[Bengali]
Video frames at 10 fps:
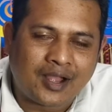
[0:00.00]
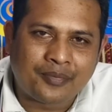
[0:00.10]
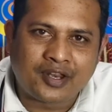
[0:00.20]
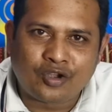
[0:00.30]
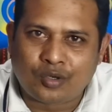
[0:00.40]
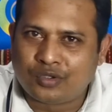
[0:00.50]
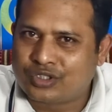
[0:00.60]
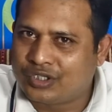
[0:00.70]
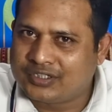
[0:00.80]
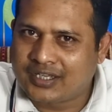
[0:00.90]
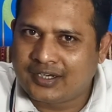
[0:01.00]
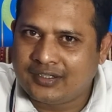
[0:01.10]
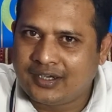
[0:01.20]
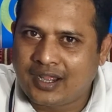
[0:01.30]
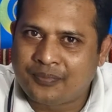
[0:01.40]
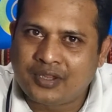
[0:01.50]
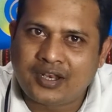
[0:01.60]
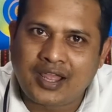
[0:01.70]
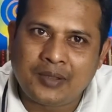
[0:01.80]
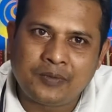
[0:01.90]
আপনারা অবশ্যই জানেন
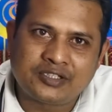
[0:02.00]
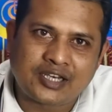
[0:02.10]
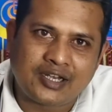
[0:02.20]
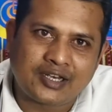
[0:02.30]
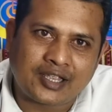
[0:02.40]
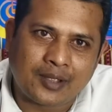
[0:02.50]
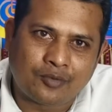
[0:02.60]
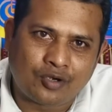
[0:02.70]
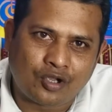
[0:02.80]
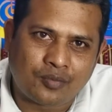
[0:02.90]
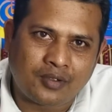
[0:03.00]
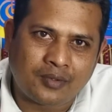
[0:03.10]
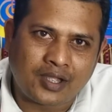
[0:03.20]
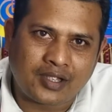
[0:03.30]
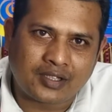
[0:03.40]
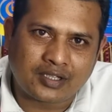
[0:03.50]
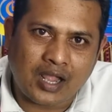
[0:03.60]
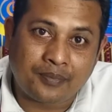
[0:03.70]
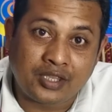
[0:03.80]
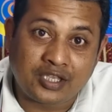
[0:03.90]
আপনার লাইফ স্টাইলটা কেমন হবে বা
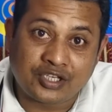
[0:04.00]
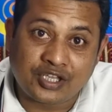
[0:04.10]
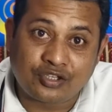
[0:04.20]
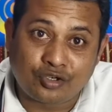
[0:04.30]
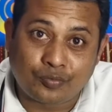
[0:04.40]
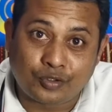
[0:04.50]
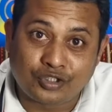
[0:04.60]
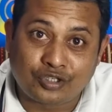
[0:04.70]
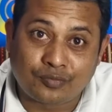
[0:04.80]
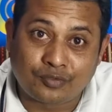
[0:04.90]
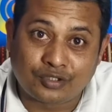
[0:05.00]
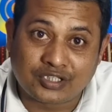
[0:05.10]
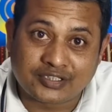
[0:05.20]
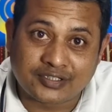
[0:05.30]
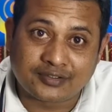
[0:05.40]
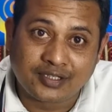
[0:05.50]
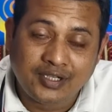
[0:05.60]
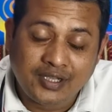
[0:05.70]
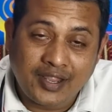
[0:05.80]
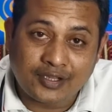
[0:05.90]
আপনি কিসের জন্য পরিশ্রম করতেছেন
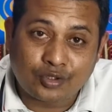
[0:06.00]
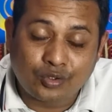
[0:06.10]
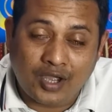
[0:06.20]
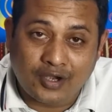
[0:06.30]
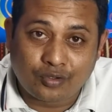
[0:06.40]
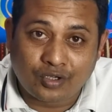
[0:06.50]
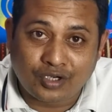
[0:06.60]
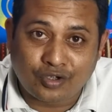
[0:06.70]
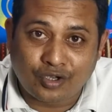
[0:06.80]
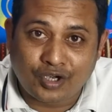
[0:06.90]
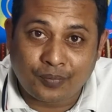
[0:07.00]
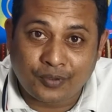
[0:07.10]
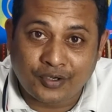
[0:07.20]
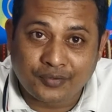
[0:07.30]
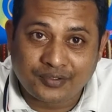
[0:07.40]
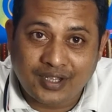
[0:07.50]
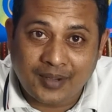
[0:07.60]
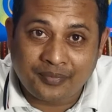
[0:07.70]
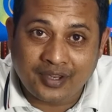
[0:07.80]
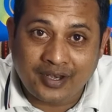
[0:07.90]
এত হার্ডওয়ার্ক করার পরেও
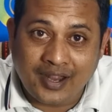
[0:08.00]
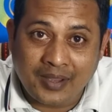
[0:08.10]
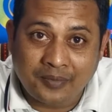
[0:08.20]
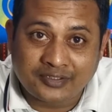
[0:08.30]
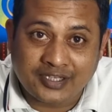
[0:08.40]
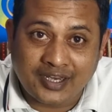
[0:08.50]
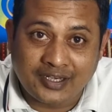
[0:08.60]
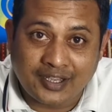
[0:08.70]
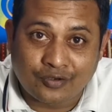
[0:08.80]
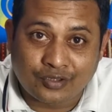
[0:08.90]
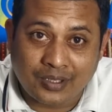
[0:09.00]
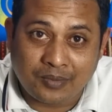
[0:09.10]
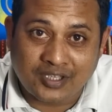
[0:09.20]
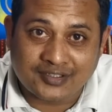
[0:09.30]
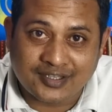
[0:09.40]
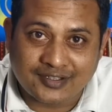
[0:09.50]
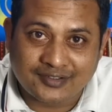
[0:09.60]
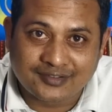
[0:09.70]
আপনার লাইফ স্টাইল কেন থেমে আছে